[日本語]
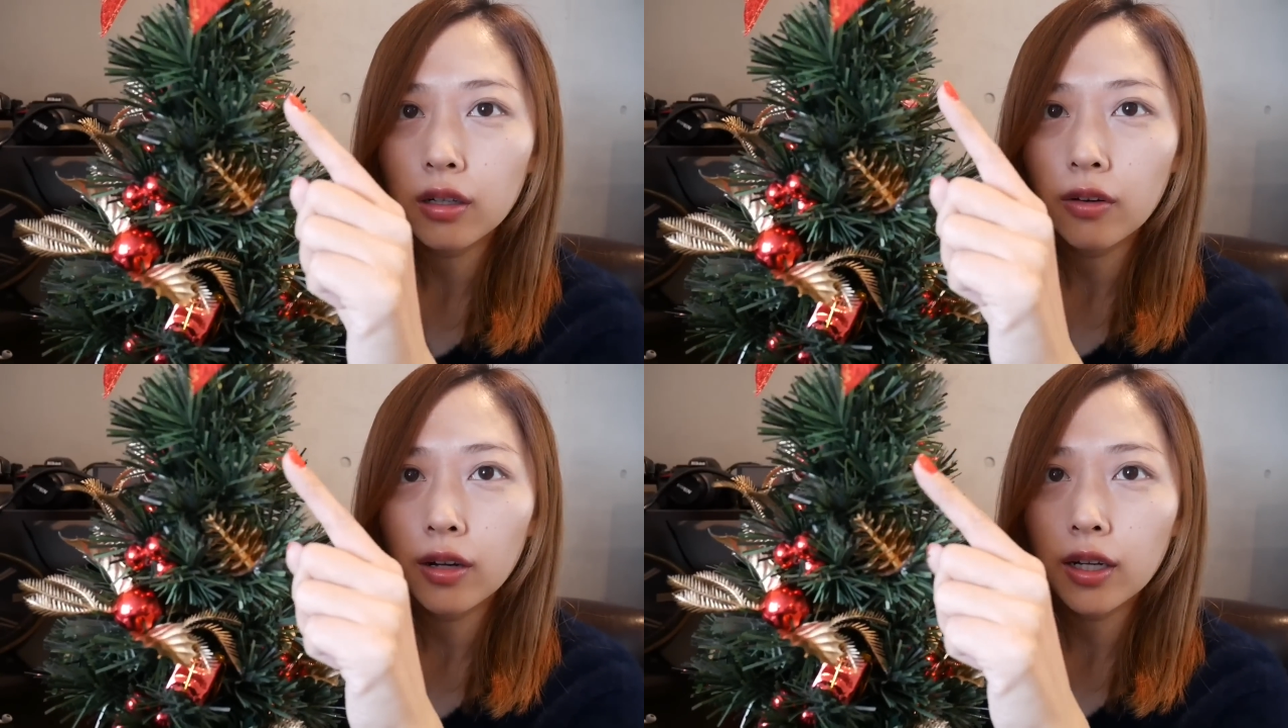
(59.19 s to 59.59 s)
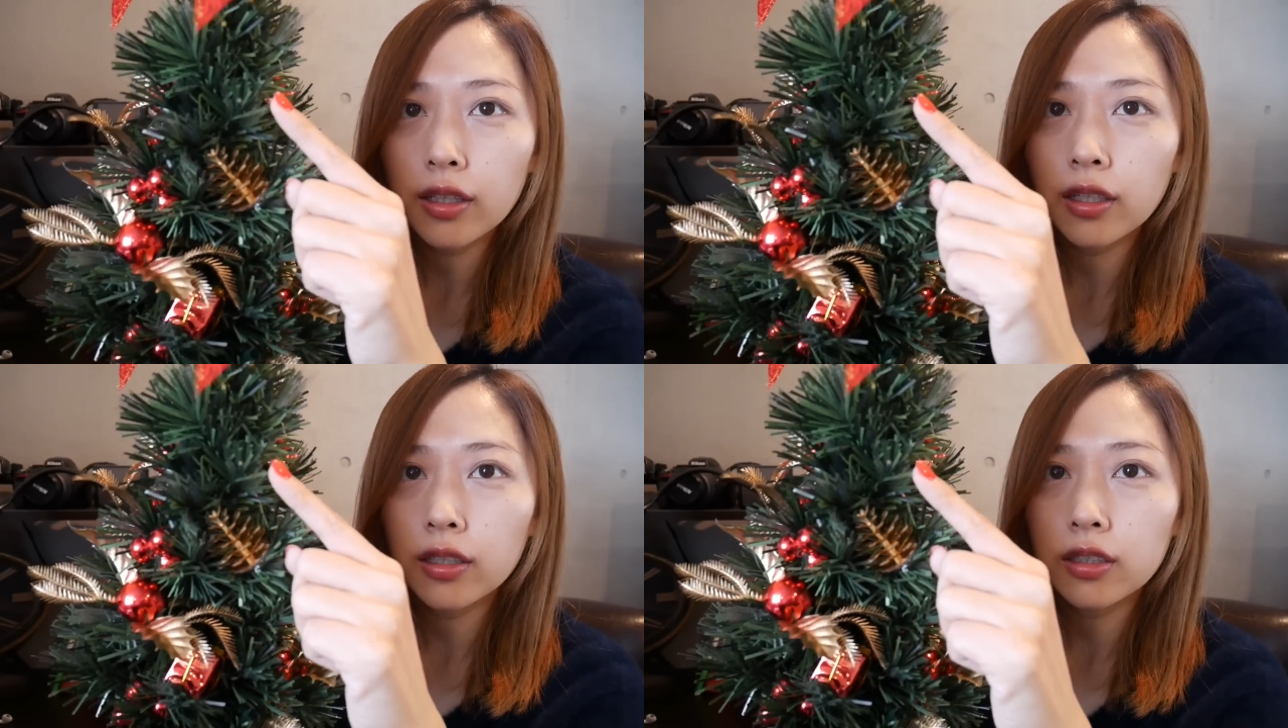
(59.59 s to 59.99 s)
かわ
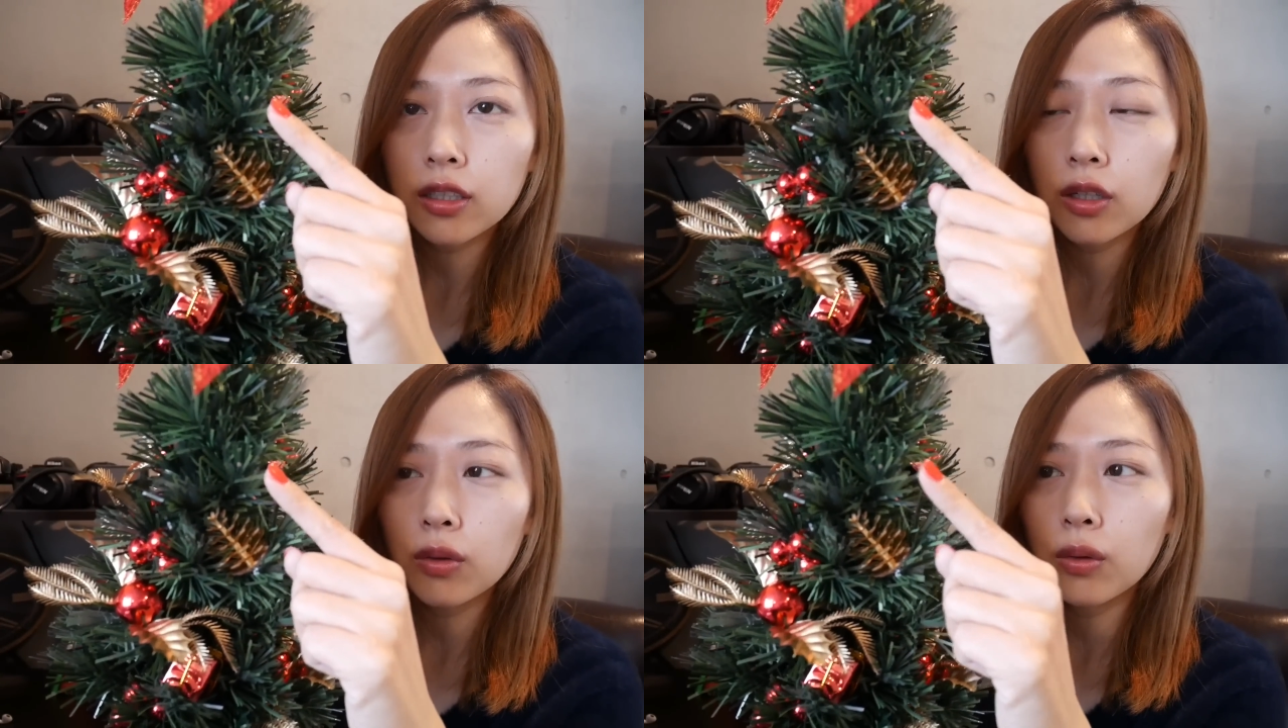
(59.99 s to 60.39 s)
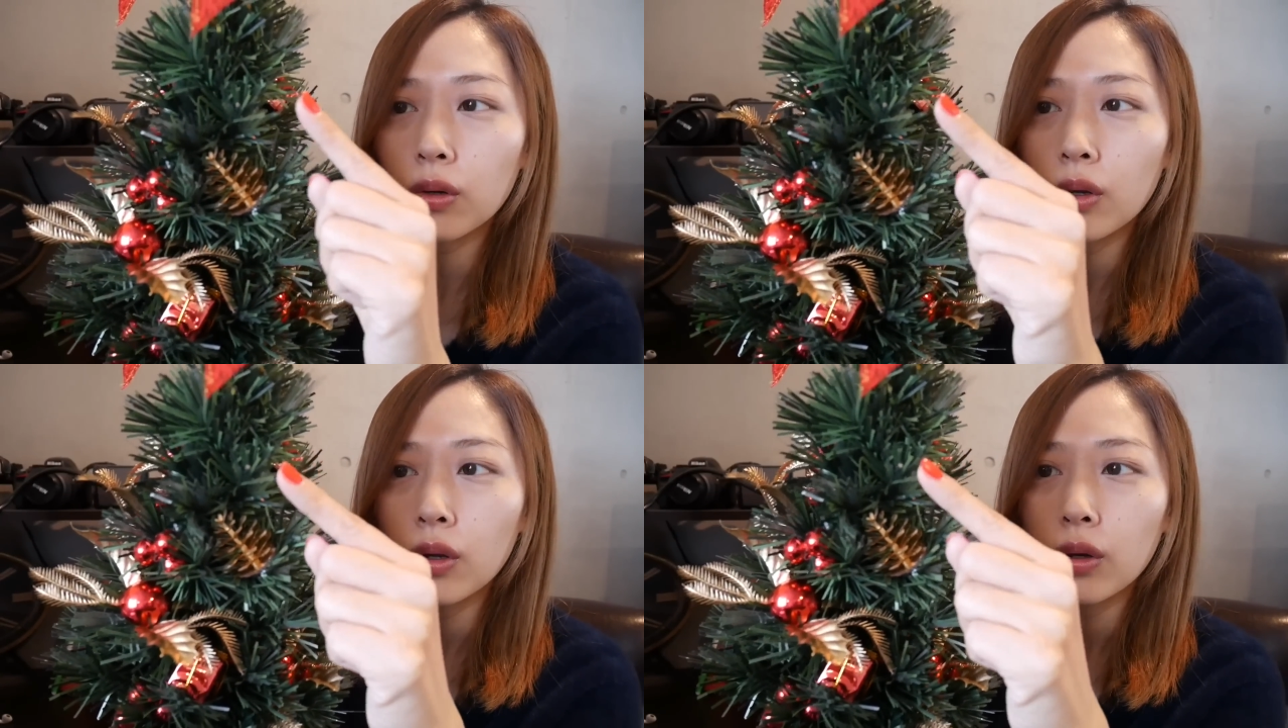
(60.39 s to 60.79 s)
かんないんですけ
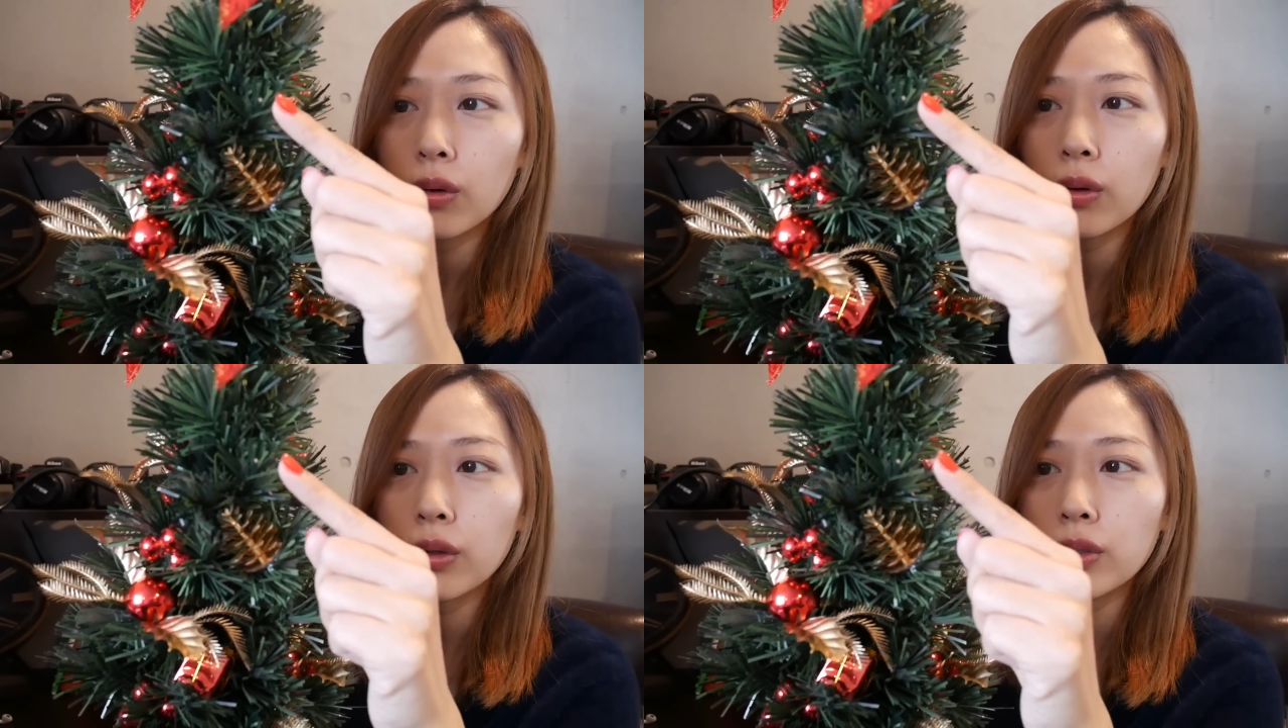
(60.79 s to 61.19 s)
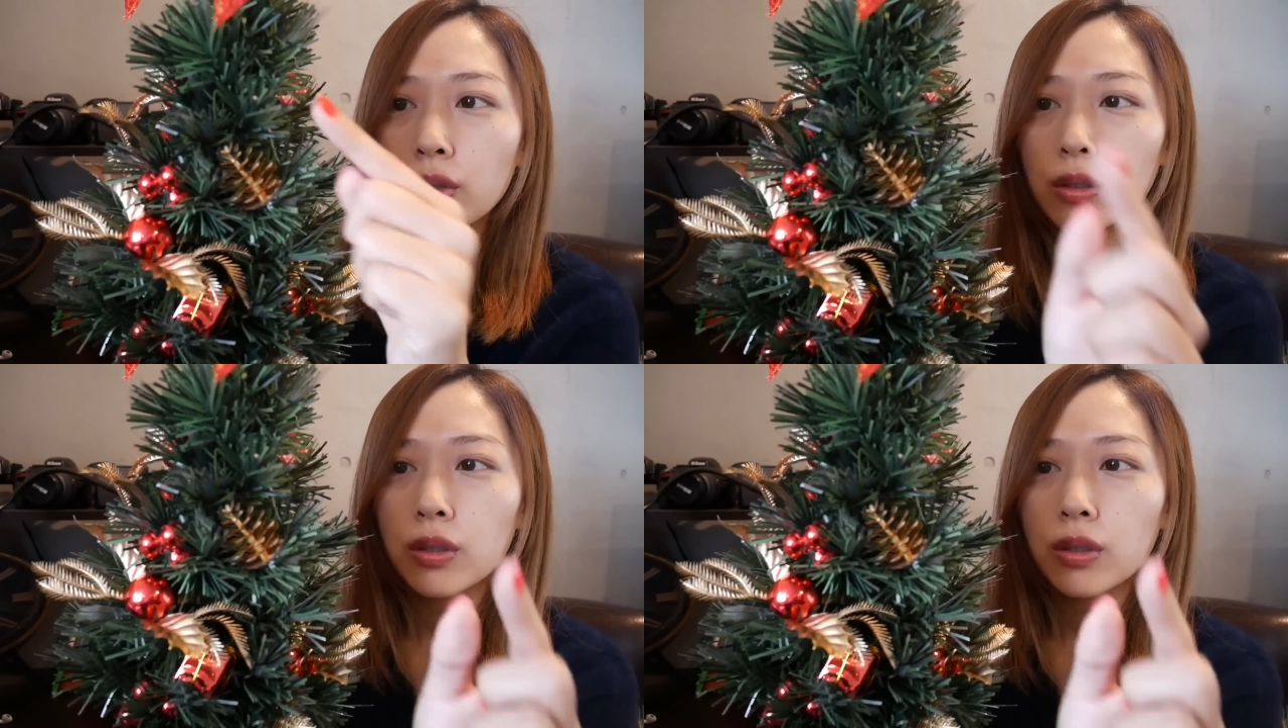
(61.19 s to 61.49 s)
ど、こういう